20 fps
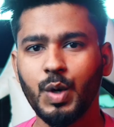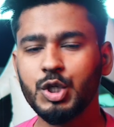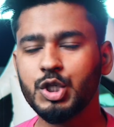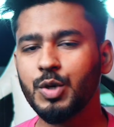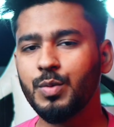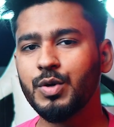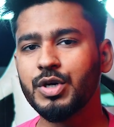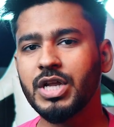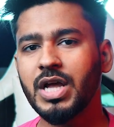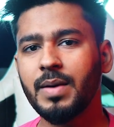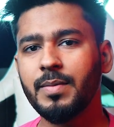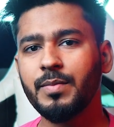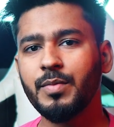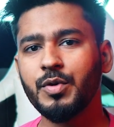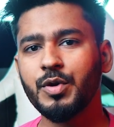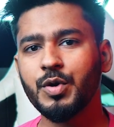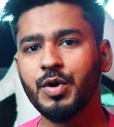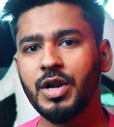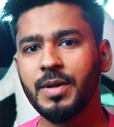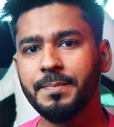ওই সময়টা আমি
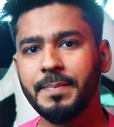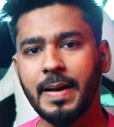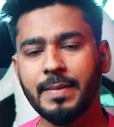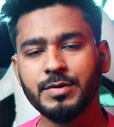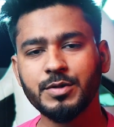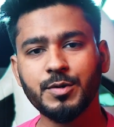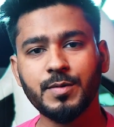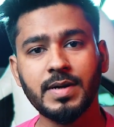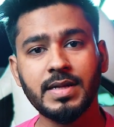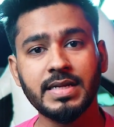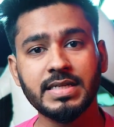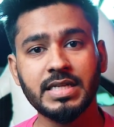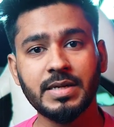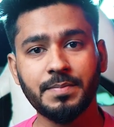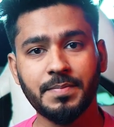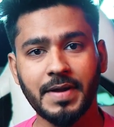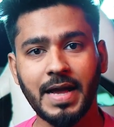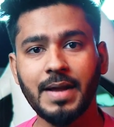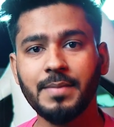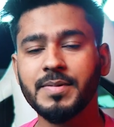মনে করি পাবজি মোবাইল একটি
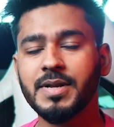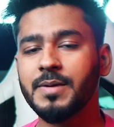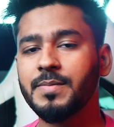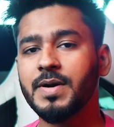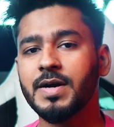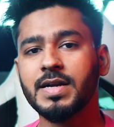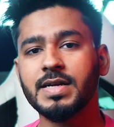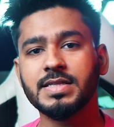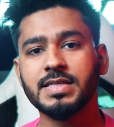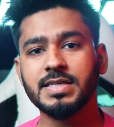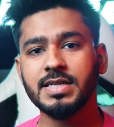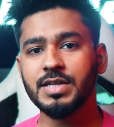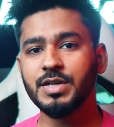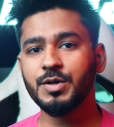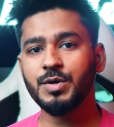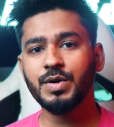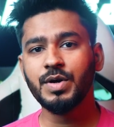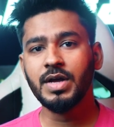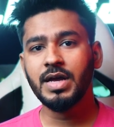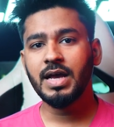প্রাইম টাইম কাটা ছিল
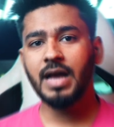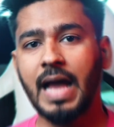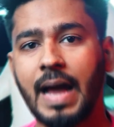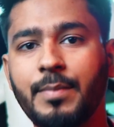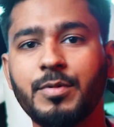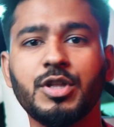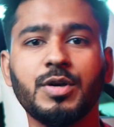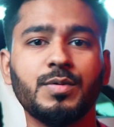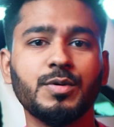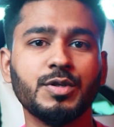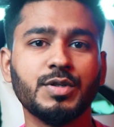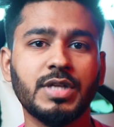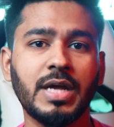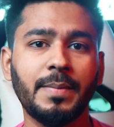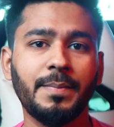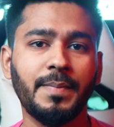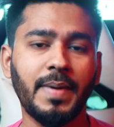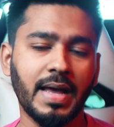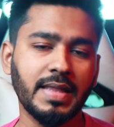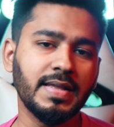এমন অবস্থায়
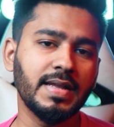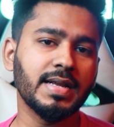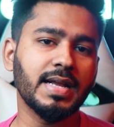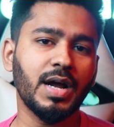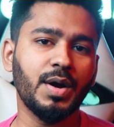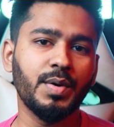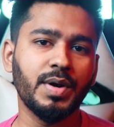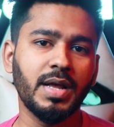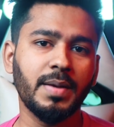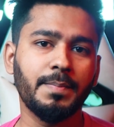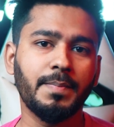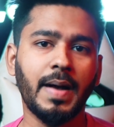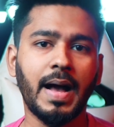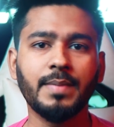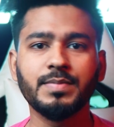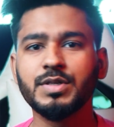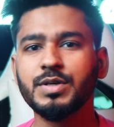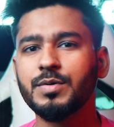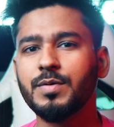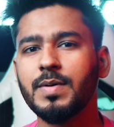ব্যানের কারণে
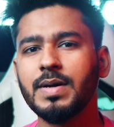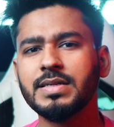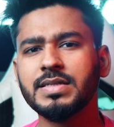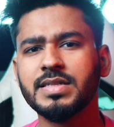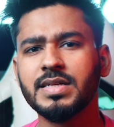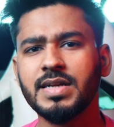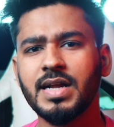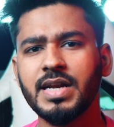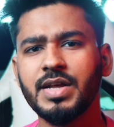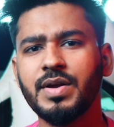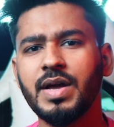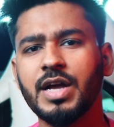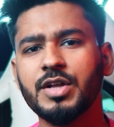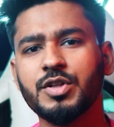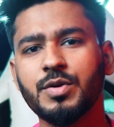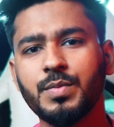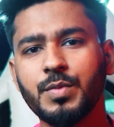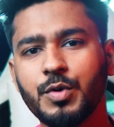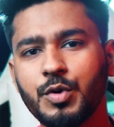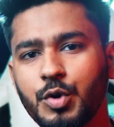পাবজি মোবাইল সিনারিও
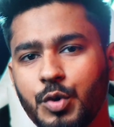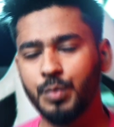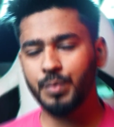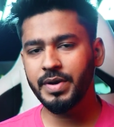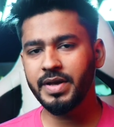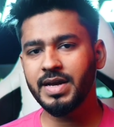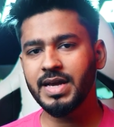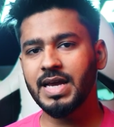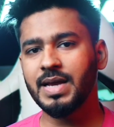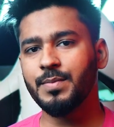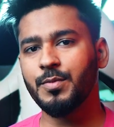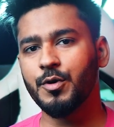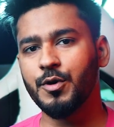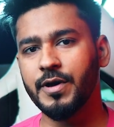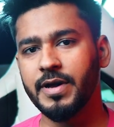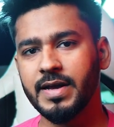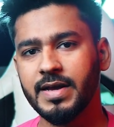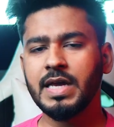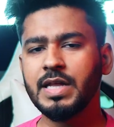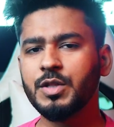একদম গুমড়ি খেয়ে
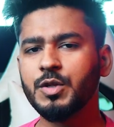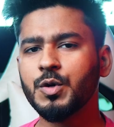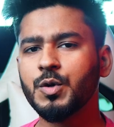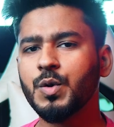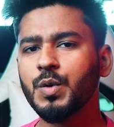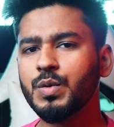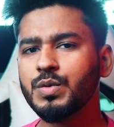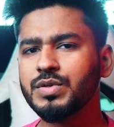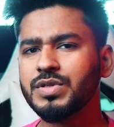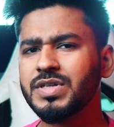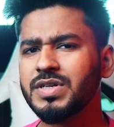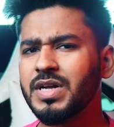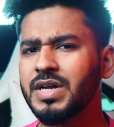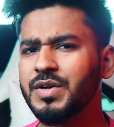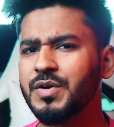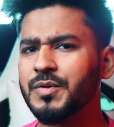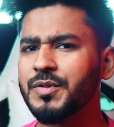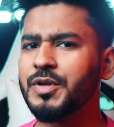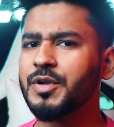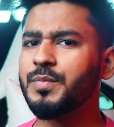পড়ে কিন্তু কোন
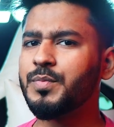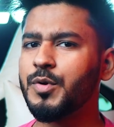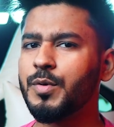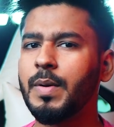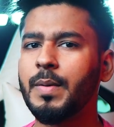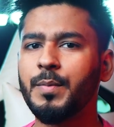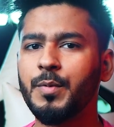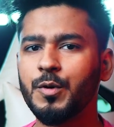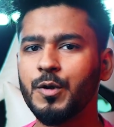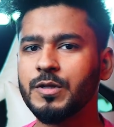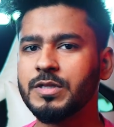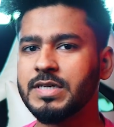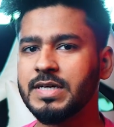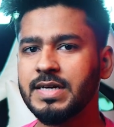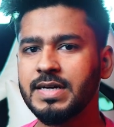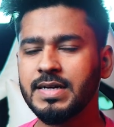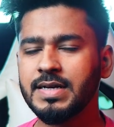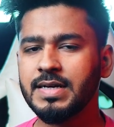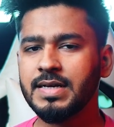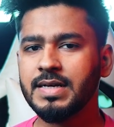সিনারিওতে প্রভাব পড়েছে
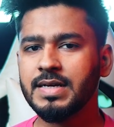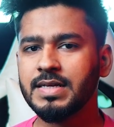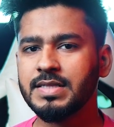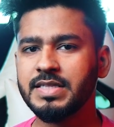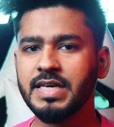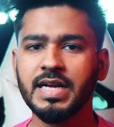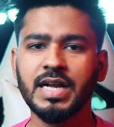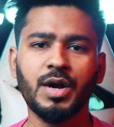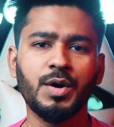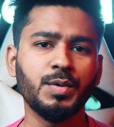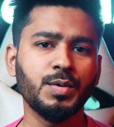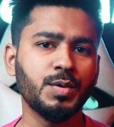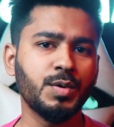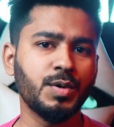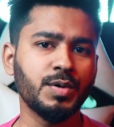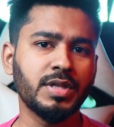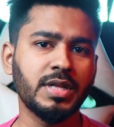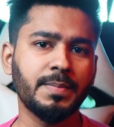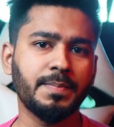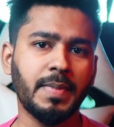যে
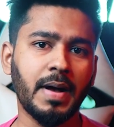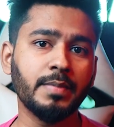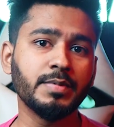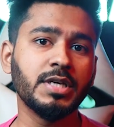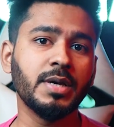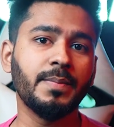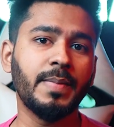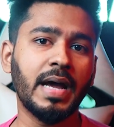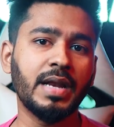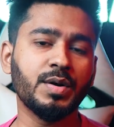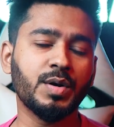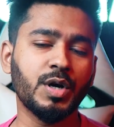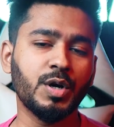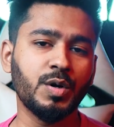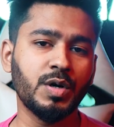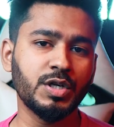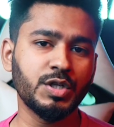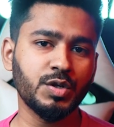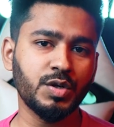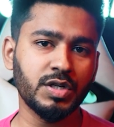কারণগুলোতে পাবজি ব্যান করা
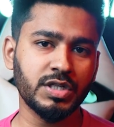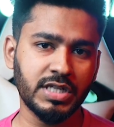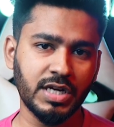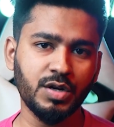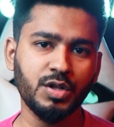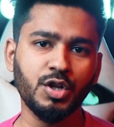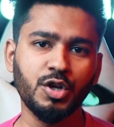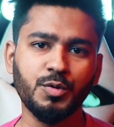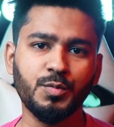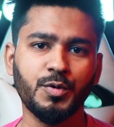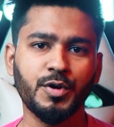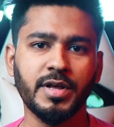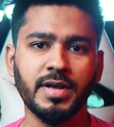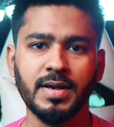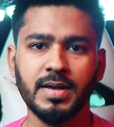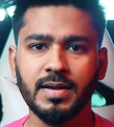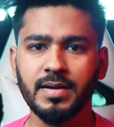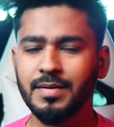হয়েছিল সেগুলোর উপরে